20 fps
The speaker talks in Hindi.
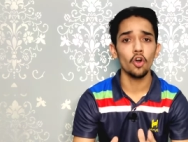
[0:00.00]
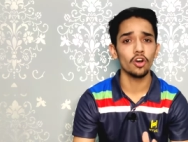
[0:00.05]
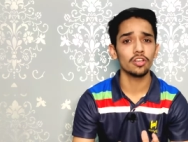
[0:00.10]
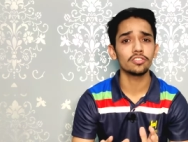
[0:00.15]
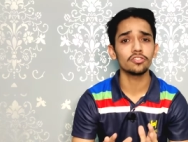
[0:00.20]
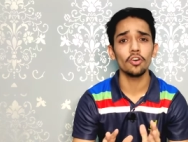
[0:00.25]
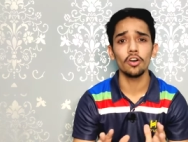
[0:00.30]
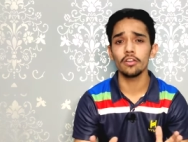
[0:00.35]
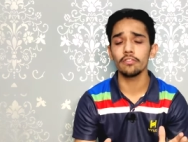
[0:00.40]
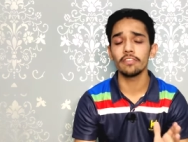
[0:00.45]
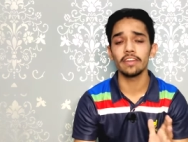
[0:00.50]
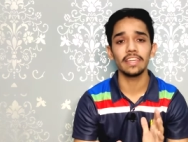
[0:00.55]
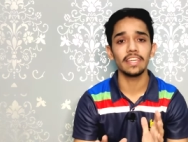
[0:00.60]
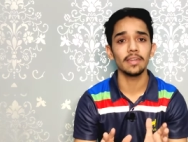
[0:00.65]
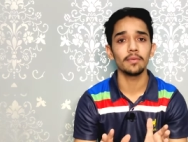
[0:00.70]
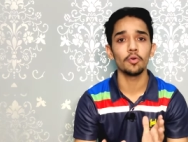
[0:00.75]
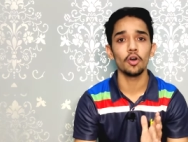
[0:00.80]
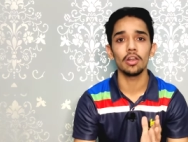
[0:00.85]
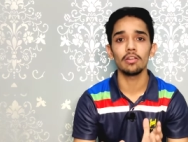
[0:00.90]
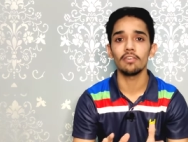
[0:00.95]
कॉस्को और
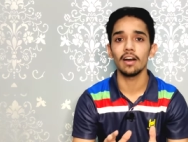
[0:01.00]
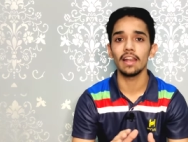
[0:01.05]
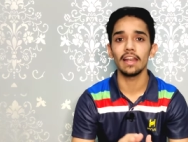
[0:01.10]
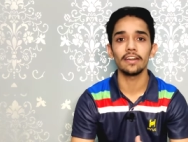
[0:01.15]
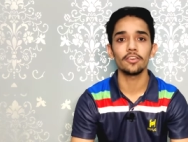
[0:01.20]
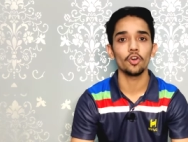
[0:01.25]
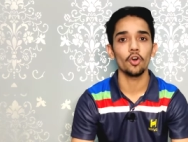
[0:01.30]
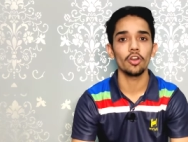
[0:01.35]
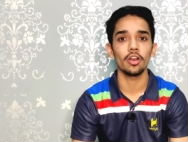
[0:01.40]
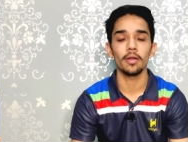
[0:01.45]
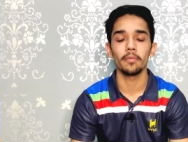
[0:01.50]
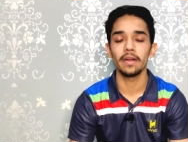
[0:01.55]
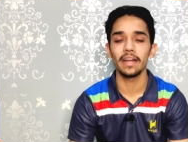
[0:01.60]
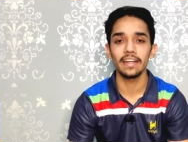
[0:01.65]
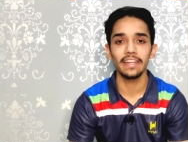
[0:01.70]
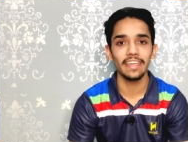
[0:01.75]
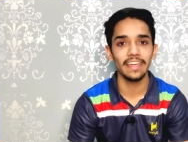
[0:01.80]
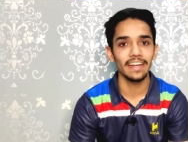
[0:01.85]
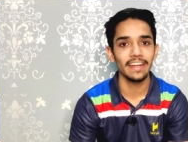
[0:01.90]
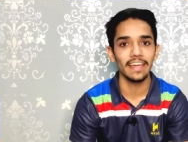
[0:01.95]
विक्की बॉल वाला
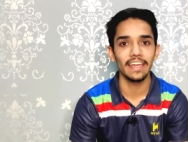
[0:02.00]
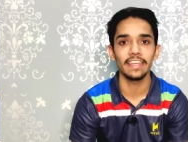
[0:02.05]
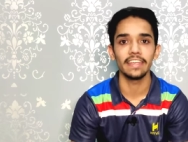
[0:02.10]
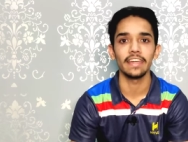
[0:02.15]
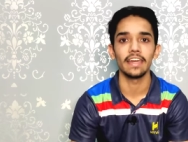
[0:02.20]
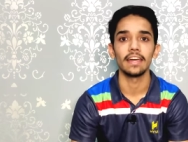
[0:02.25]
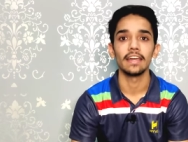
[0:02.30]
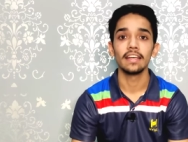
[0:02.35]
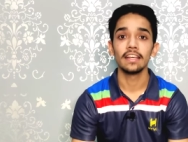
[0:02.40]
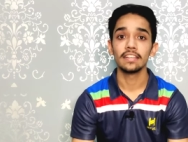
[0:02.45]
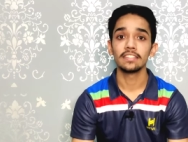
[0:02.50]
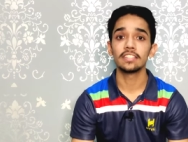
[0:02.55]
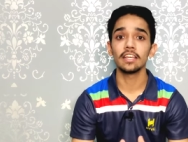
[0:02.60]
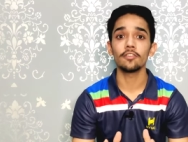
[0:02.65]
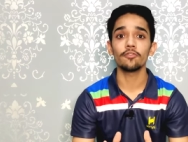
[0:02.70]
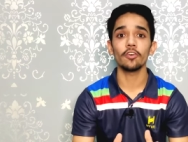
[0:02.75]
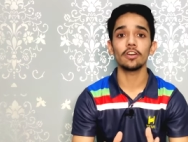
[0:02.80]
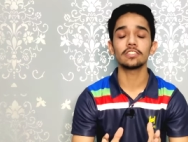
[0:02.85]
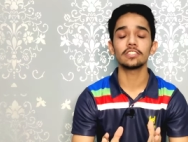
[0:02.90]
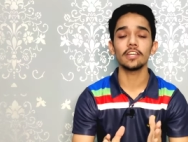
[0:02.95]
टूर्नामेंट ये नहीं है
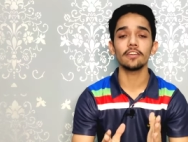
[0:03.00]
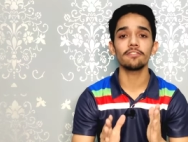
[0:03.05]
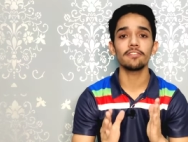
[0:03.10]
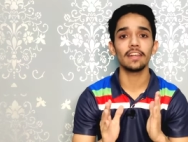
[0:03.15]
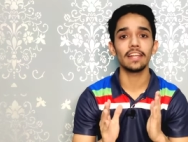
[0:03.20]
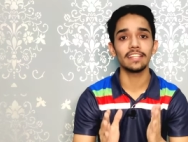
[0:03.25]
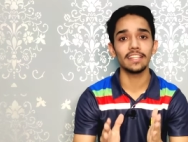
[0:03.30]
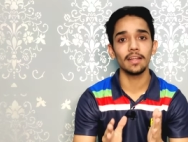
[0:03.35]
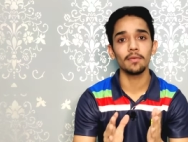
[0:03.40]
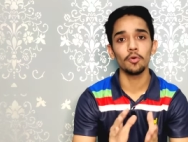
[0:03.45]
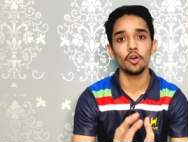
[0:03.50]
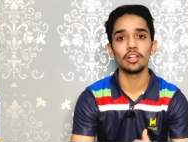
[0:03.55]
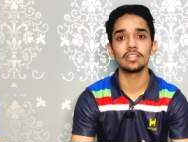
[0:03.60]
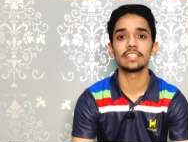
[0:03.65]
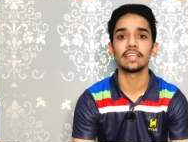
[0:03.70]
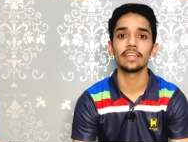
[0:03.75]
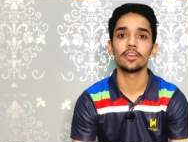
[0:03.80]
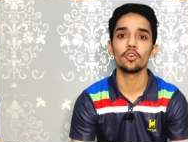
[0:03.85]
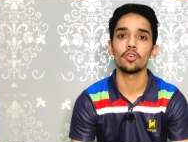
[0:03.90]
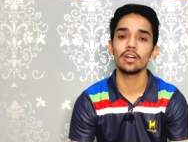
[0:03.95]
सिर्फ और सिर्फ लेदर बॉल
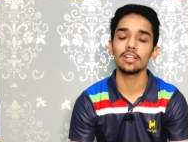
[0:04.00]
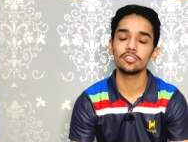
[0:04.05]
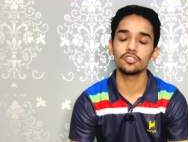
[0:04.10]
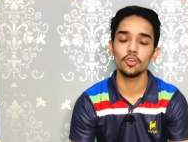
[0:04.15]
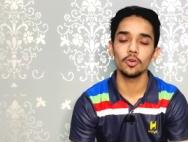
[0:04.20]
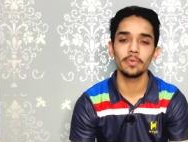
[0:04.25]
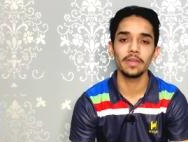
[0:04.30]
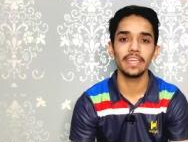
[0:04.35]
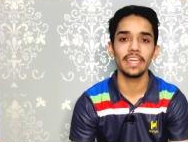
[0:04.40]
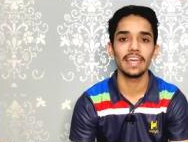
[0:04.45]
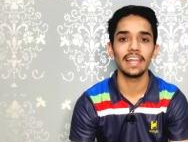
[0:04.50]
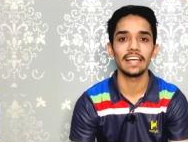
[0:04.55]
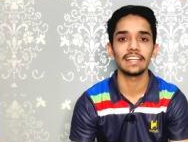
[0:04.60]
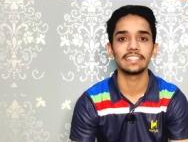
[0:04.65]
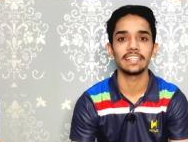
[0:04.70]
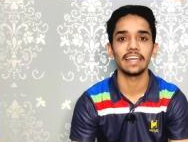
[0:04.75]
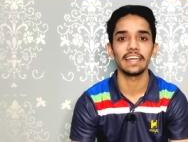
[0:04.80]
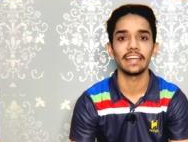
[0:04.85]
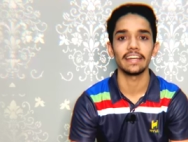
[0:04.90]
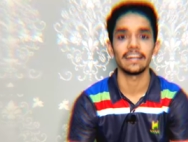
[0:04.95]
से ही होगा जो भी खेला
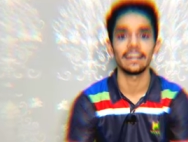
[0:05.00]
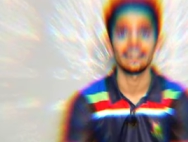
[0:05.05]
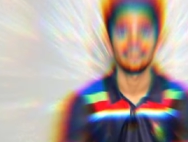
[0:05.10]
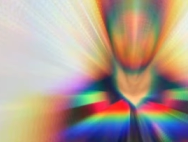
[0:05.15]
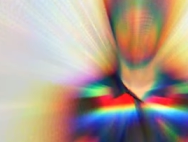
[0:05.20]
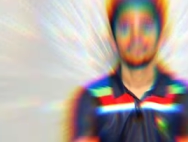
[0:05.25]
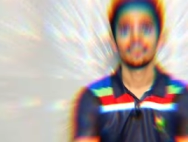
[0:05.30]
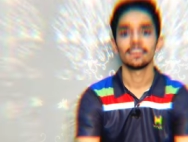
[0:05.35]
जाएगा